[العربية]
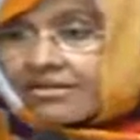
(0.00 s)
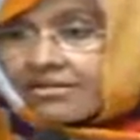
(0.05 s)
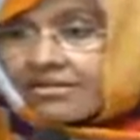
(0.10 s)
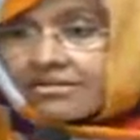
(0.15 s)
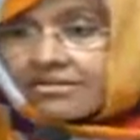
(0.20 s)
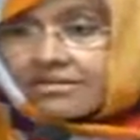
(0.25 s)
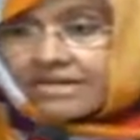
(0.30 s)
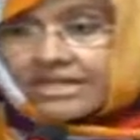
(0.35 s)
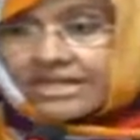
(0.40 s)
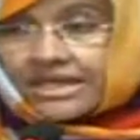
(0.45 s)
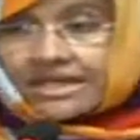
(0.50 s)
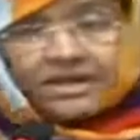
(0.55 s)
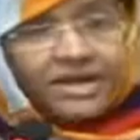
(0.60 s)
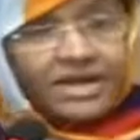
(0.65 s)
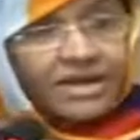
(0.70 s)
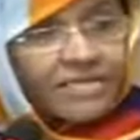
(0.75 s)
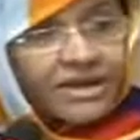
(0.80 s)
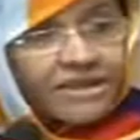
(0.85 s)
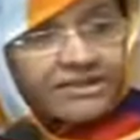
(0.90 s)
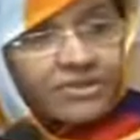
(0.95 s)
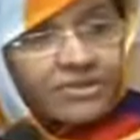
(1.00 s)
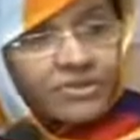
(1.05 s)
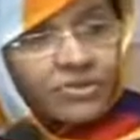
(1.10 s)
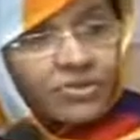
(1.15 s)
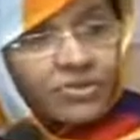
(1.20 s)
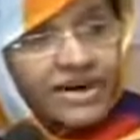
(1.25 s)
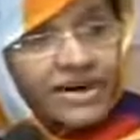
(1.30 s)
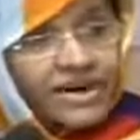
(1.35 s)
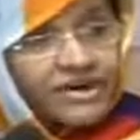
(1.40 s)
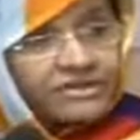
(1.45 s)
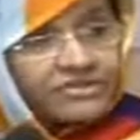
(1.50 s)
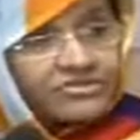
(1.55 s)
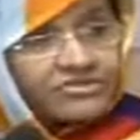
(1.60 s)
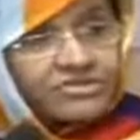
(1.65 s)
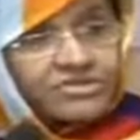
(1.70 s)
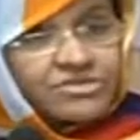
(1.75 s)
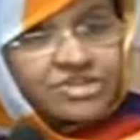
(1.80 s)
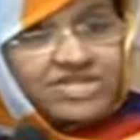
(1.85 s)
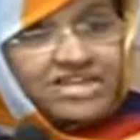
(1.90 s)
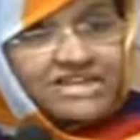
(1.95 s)
لديها بعض النقاط في
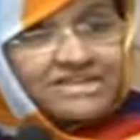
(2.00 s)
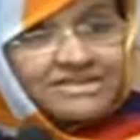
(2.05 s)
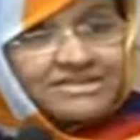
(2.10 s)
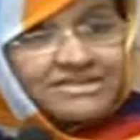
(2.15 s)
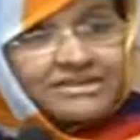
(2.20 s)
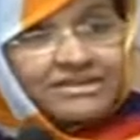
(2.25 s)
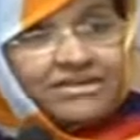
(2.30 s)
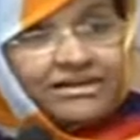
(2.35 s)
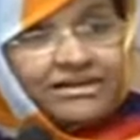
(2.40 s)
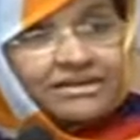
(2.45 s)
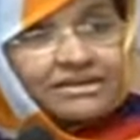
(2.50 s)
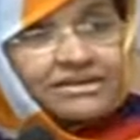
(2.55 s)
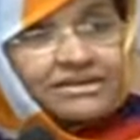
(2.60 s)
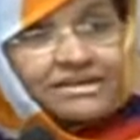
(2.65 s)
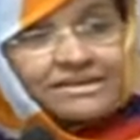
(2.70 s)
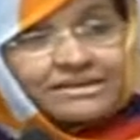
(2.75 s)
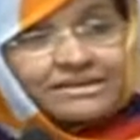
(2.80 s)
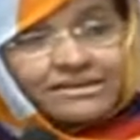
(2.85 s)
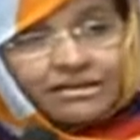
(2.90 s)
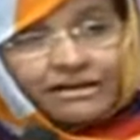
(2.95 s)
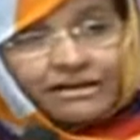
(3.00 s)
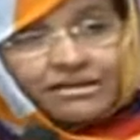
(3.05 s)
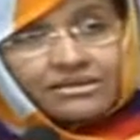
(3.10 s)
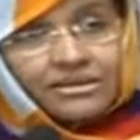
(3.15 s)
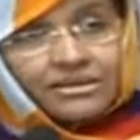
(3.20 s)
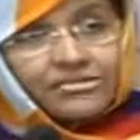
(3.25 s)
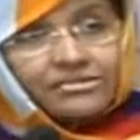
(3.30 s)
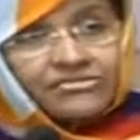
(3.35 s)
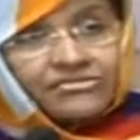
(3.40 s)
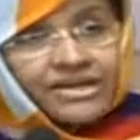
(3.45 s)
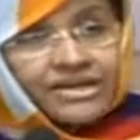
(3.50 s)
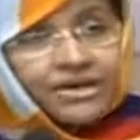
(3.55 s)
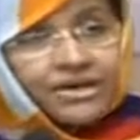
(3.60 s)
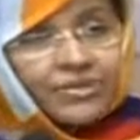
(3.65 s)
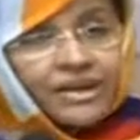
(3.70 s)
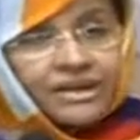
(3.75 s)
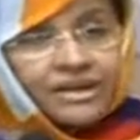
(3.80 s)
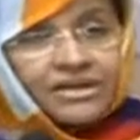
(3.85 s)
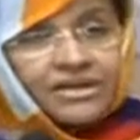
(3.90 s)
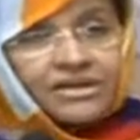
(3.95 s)
المجال الزراعي تتقدم فيها
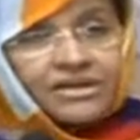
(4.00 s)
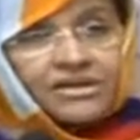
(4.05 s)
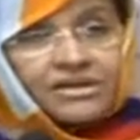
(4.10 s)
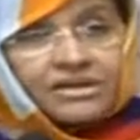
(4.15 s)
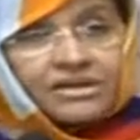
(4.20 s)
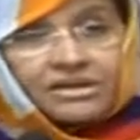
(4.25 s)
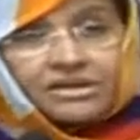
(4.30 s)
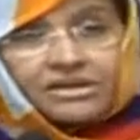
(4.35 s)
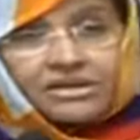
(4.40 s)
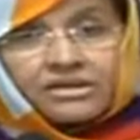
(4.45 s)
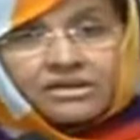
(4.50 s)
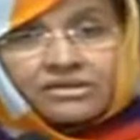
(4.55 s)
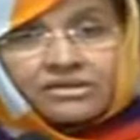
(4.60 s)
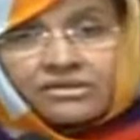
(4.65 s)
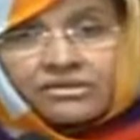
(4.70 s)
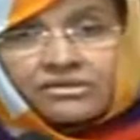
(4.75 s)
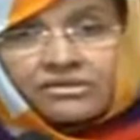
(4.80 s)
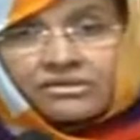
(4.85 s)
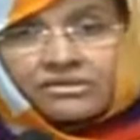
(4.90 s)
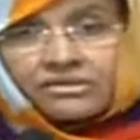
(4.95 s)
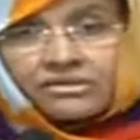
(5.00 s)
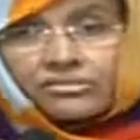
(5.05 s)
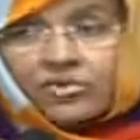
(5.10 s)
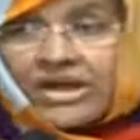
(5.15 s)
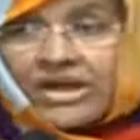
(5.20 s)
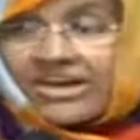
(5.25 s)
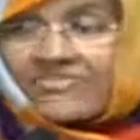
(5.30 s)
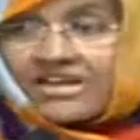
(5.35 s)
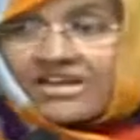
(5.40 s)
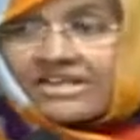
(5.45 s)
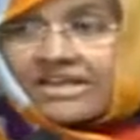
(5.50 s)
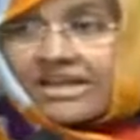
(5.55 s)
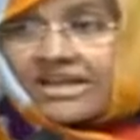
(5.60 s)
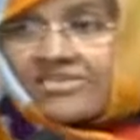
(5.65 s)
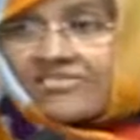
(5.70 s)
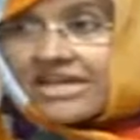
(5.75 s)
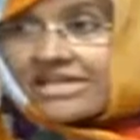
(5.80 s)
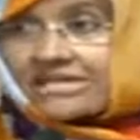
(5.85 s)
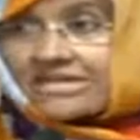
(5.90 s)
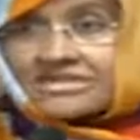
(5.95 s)
وهي مكافحة
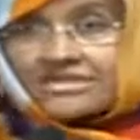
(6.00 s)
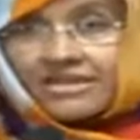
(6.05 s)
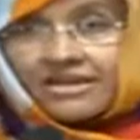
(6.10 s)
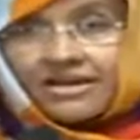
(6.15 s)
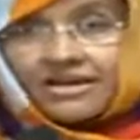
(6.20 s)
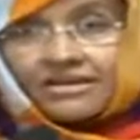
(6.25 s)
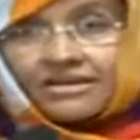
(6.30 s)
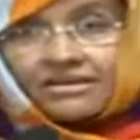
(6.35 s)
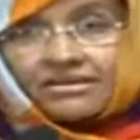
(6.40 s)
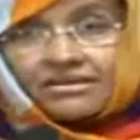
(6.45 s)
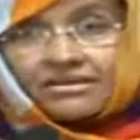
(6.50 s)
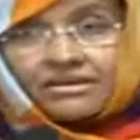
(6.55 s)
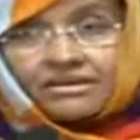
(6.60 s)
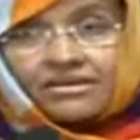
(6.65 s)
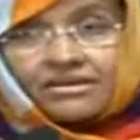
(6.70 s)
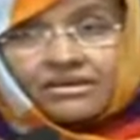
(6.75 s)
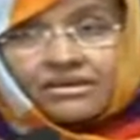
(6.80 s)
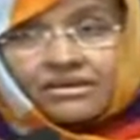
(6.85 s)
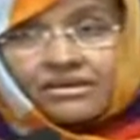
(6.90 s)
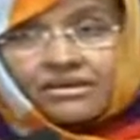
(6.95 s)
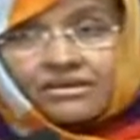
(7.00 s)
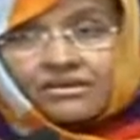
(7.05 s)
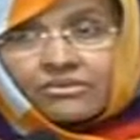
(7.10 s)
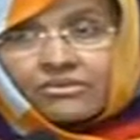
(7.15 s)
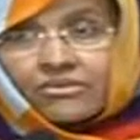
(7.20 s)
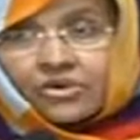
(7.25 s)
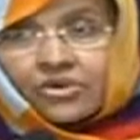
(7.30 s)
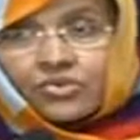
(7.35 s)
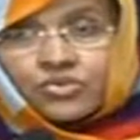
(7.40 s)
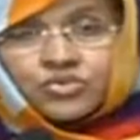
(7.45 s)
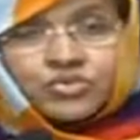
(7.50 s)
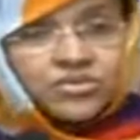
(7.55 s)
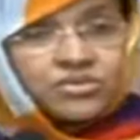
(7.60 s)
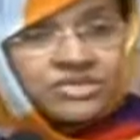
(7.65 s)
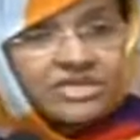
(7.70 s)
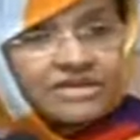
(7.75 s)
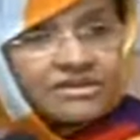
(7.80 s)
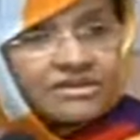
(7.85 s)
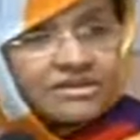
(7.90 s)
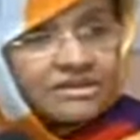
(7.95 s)
الآفات الزراعية
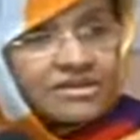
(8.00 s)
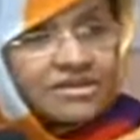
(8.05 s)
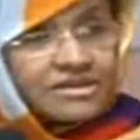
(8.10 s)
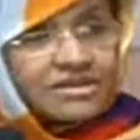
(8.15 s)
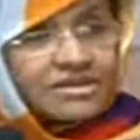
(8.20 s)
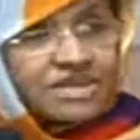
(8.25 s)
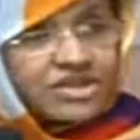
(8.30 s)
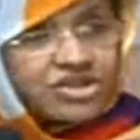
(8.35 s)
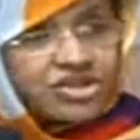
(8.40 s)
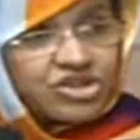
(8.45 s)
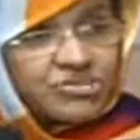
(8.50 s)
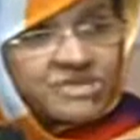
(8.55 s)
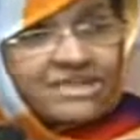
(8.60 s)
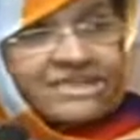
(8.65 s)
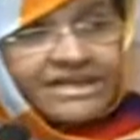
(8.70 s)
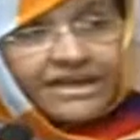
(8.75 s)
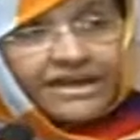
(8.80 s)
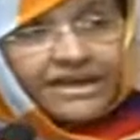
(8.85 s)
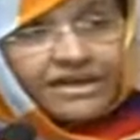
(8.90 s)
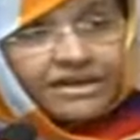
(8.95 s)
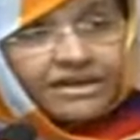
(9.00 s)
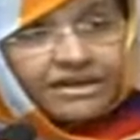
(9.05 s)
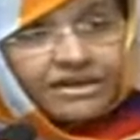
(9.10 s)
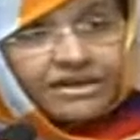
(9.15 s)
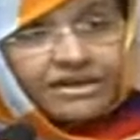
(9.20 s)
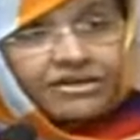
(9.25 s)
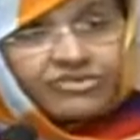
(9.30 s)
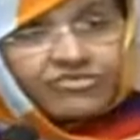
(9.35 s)
وخصوصا تجربتنا الأخيرة في